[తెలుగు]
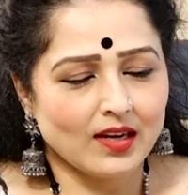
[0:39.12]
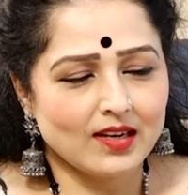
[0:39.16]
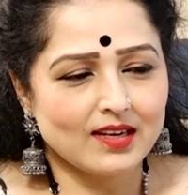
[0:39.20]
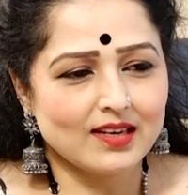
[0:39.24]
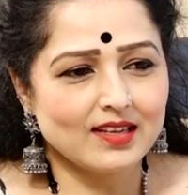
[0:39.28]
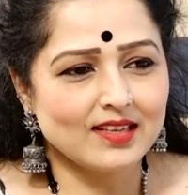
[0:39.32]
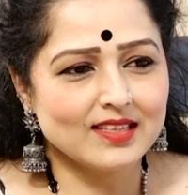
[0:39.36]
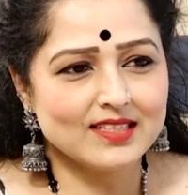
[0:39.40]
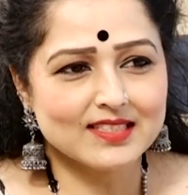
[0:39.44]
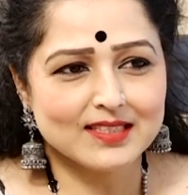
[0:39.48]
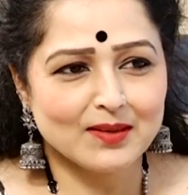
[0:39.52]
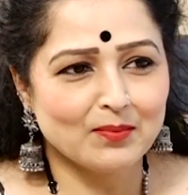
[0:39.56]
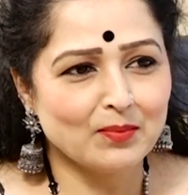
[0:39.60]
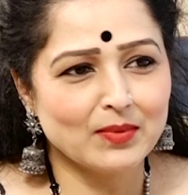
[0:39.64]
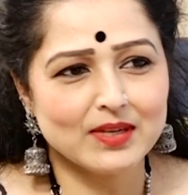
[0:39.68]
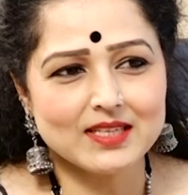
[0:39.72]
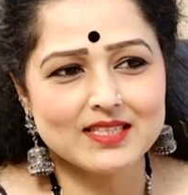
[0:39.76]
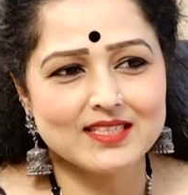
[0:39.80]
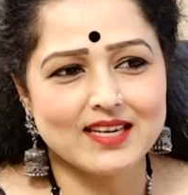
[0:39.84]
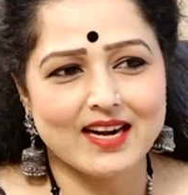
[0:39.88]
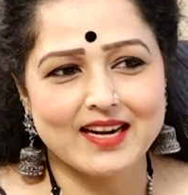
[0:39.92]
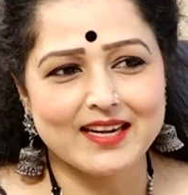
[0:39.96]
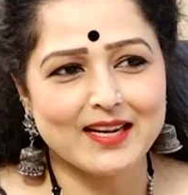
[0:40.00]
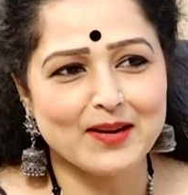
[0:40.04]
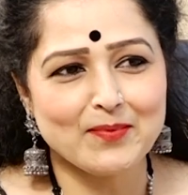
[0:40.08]
ఆల్రెడీ
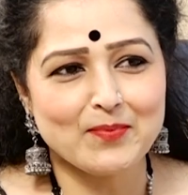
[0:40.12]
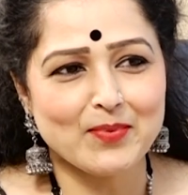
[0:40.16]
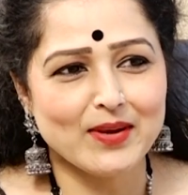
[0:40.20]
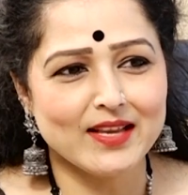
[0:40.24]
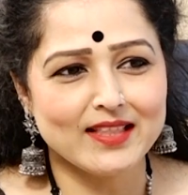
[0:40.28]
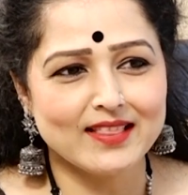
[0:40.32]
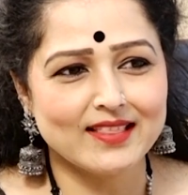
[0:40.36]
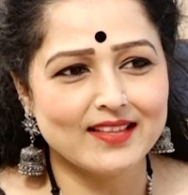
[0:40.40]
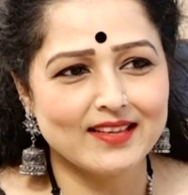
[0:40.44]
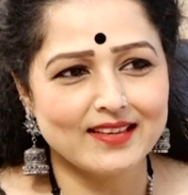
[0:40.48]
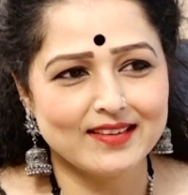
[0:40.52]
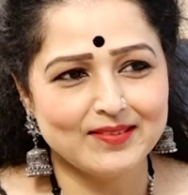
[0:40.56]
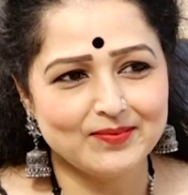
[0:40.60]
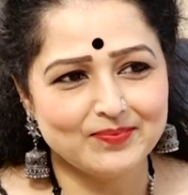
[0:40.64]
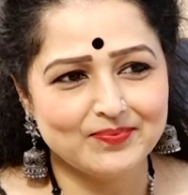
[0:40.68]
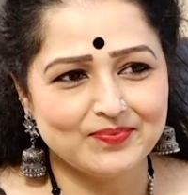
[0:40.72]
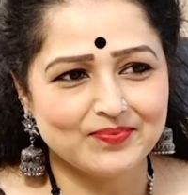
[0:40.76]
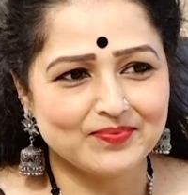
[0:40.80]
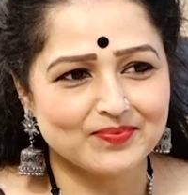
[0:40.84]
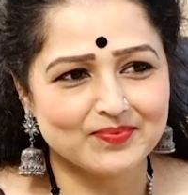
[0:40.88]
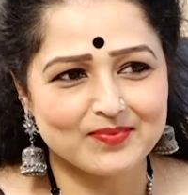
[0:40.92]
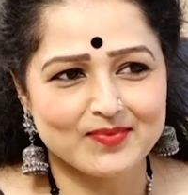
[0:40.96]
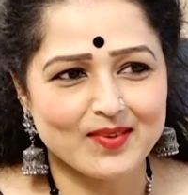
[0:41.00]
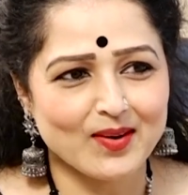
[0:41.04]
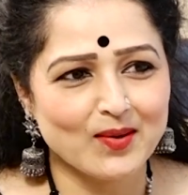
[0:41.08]
సమ్మర్ స్టార్ట్ అయిపోయింది
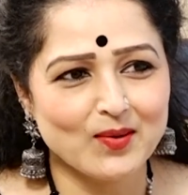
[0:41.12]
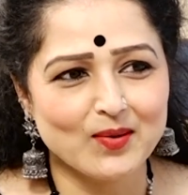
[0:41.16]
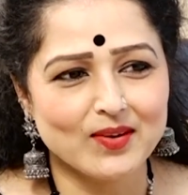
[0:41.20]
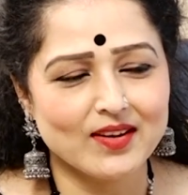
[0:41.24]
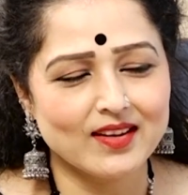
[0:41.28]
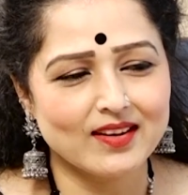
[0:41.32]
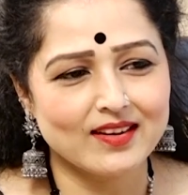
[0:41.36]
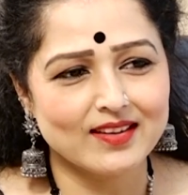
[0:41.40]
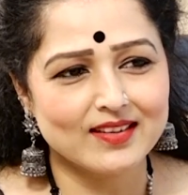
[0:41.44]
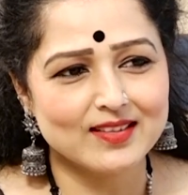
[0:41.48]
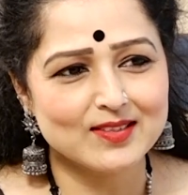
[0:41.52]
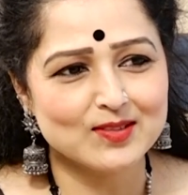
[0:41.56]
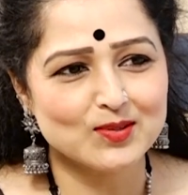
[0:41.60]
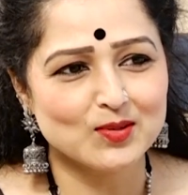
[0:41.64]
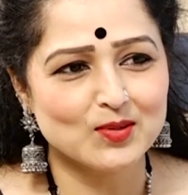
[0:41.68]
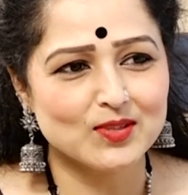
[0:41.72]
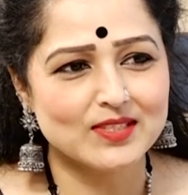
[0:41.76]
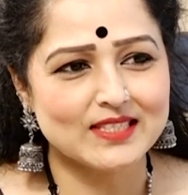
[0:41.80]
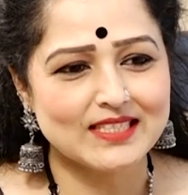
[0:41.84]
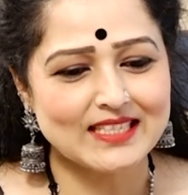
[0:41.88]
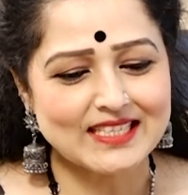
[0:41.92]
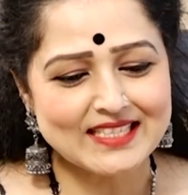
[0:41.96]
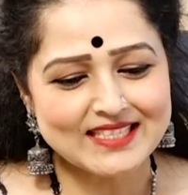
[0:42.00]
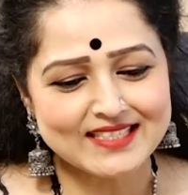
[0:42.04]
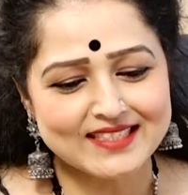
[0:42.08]
ఓకేనా సో
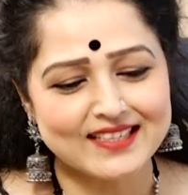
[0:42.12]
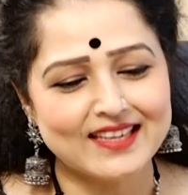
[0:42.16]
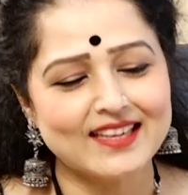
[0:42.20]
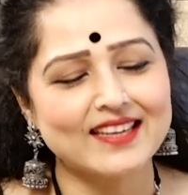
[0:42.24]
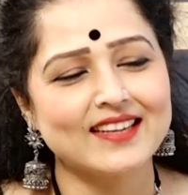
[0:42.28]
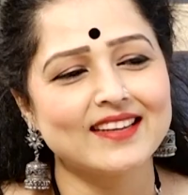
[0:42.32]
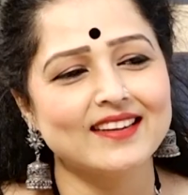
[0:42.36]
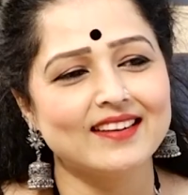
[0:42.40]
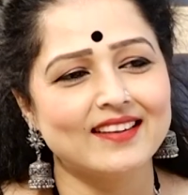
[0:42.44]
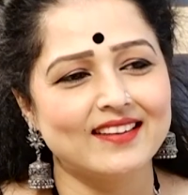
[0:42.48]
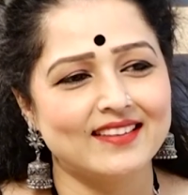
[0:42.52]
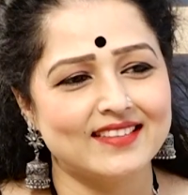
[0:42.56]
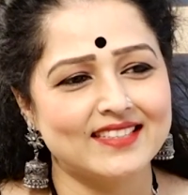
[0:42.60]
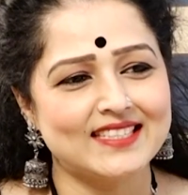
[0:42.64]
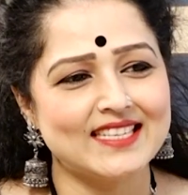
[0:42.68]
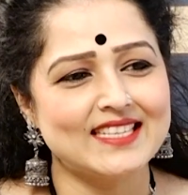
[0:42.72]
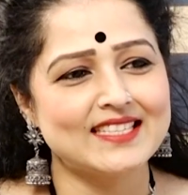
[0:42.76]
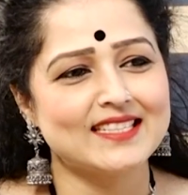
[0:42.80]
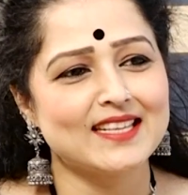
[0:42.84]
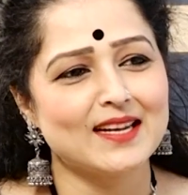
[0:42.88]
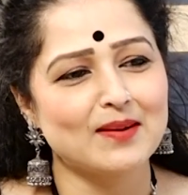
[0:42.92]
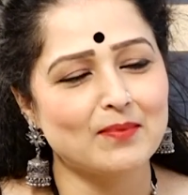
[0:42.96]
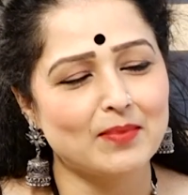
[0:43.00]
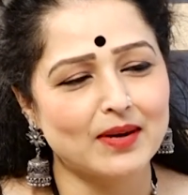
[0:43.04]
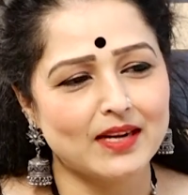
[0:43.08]
సీజనల్గా
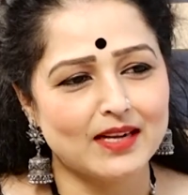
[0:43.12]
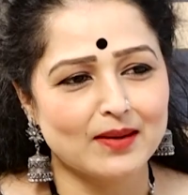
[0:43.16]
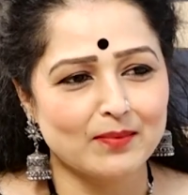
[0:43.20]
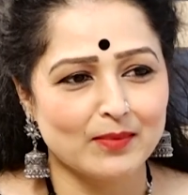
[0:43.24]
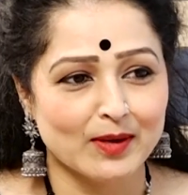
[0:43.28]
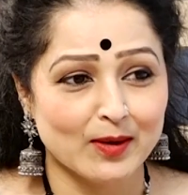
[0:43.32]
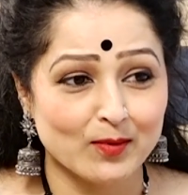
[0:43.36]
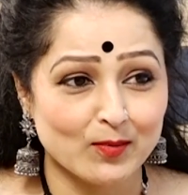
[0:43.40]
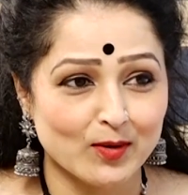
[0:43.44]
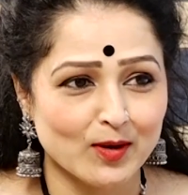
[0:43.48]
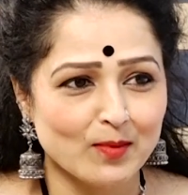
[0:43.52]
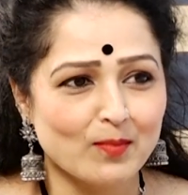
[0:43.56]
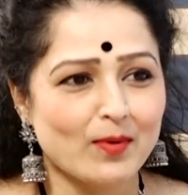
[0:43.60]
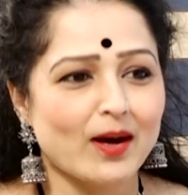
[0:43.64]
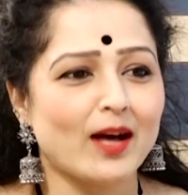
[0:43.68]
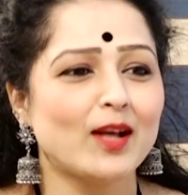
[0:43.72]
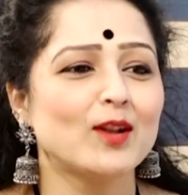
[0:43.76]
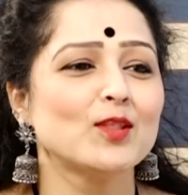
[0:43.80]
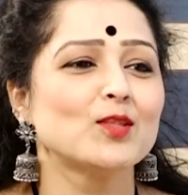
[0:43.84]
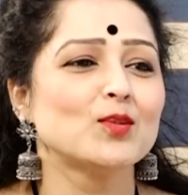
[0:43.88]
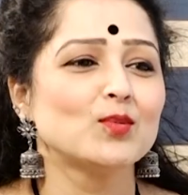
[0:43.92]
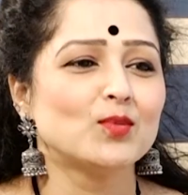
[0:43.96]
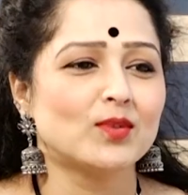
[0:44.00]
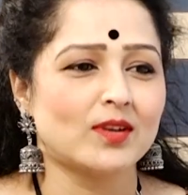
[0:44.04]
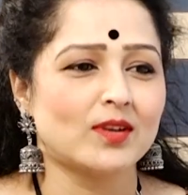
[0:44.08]
సీజన్ బట్టి మనం కూడా మారుతూ